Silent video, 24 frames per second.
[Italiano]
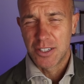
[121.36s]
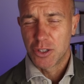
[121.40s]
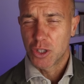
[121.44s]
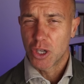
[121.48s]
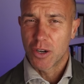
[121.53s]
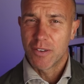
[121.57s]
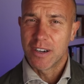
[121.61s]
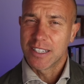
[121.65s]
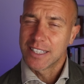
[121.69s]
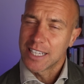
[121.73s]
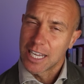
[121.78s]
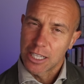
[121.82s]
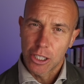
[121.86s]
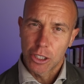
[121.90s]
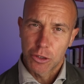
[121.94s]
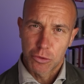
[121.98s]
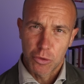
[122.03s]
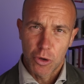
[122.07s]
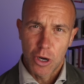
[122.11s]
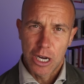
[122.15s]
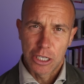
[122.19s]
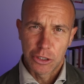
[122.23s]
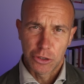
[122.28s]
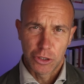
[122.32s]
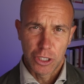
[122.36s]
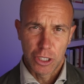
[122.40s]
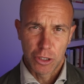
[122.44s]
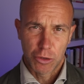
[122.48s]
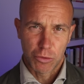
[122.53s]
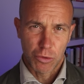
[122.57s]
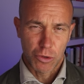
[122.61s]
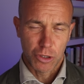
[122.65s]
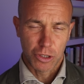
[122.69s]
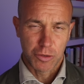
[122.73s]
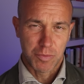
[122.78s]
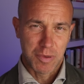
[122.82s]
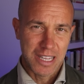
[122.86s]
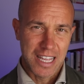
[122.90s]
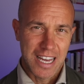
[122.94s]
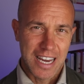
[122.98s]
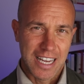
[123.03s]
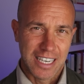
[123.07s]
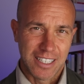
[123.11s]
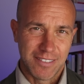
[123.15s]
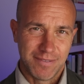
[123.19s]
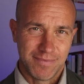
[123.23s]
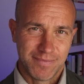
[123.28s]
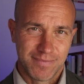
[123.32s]
si trova tanto a suo agio dentro un
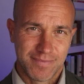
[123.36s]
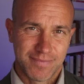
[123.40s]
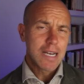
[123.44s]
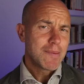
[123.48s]
ospedale.